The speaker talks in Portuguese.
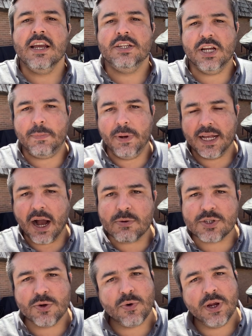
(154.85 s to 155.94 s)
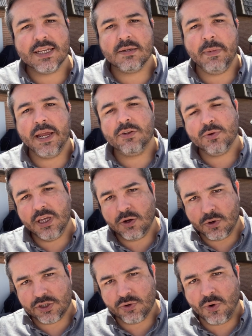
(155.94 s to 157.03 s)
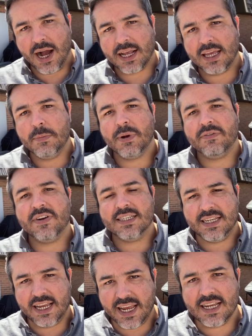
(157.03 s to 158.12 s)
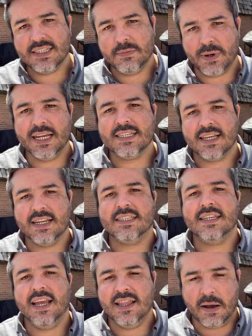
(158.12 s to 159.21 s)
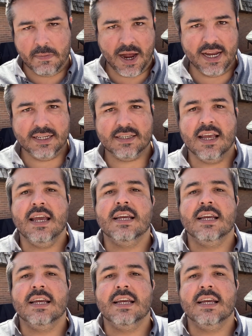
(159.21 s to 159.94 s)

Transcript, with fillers: de aplicar o seu conhecimento e continuar aqui para fazer esse país crescer ainda mais.